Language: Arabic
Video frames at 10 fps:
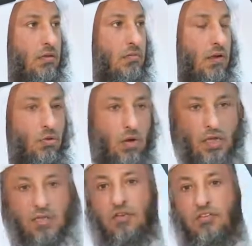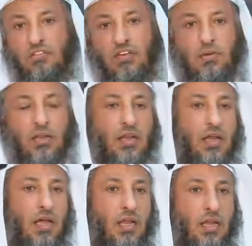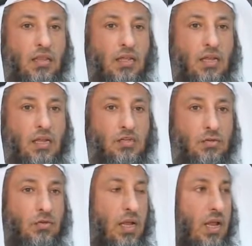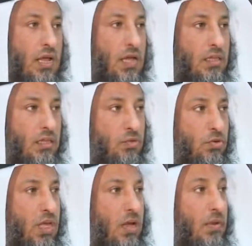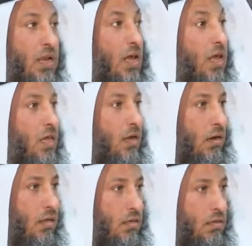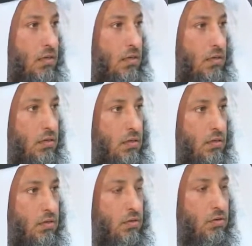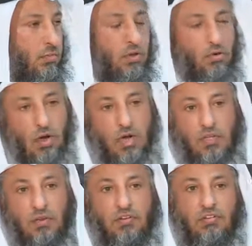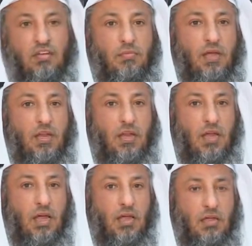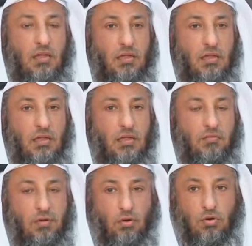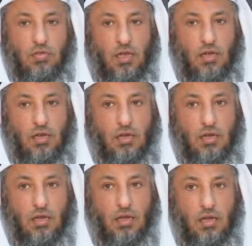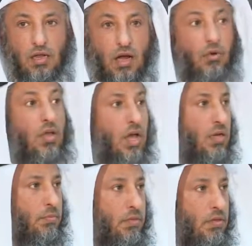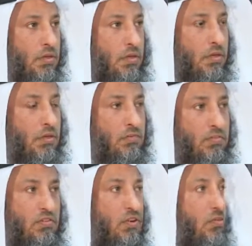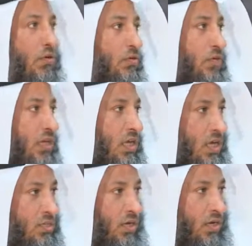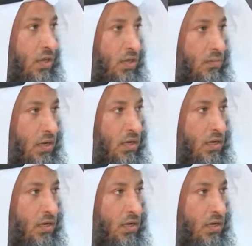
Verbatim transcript: فليقاتل في سبيل الله الذين يشرون الحياة الدنيا بالآخرة ومن يقاتل في سبيل الله فيقتل أو يغلب فسوف نؤتيه أجرا عظيما